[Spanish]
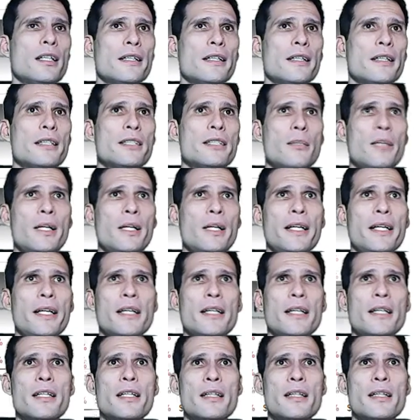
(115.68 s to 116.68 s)
De hecho, vamos a leer
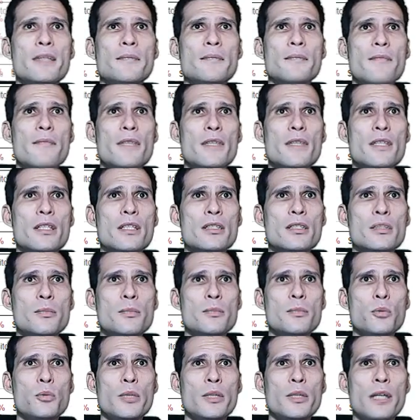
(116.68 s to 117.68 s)
aquí, esto es
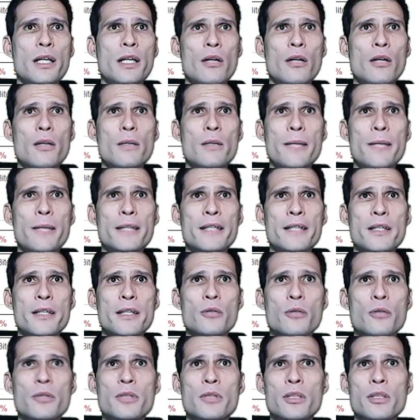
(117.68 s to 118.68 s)
publicado el 20 de
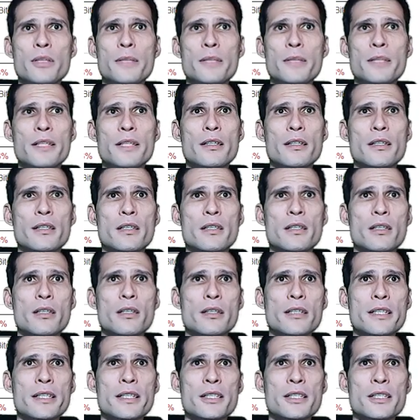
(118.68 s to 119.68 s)
junio del
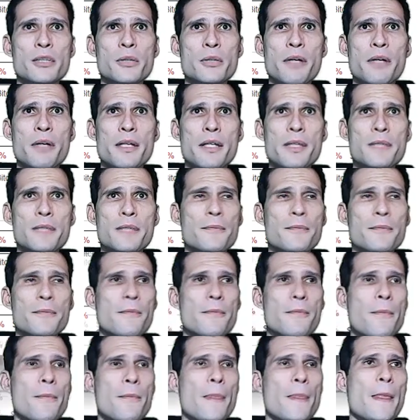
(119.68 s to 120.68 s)
2019.
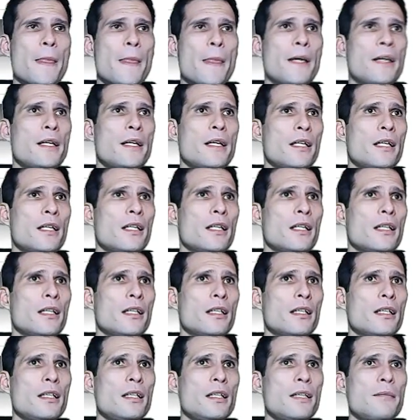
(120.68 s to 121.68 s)

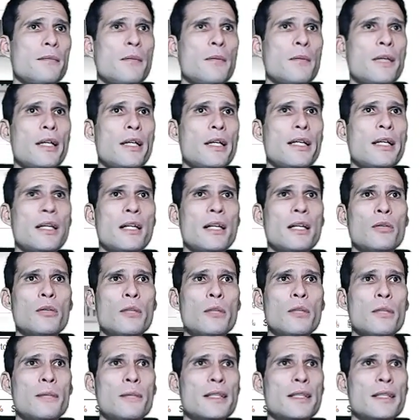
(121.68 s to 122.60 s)
Y vamos a leer algunas